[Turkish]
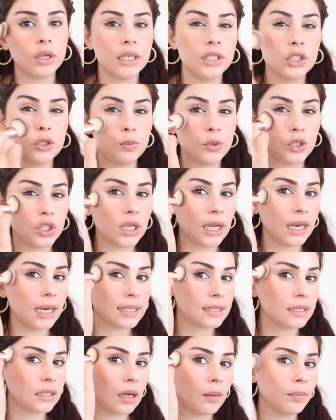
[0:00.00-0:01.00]
hiçbir
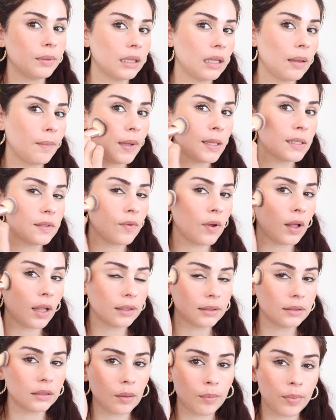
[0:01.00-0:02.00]
şeyle sabitlemez ve
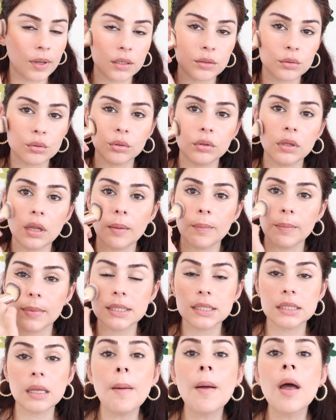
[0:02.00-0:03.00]
altına bas
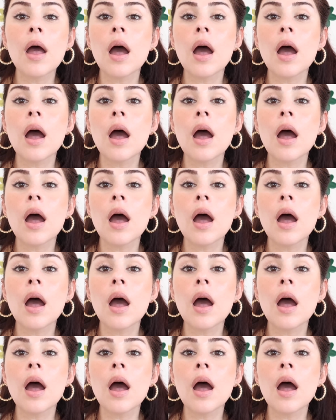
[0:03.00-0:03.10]
kullanmasa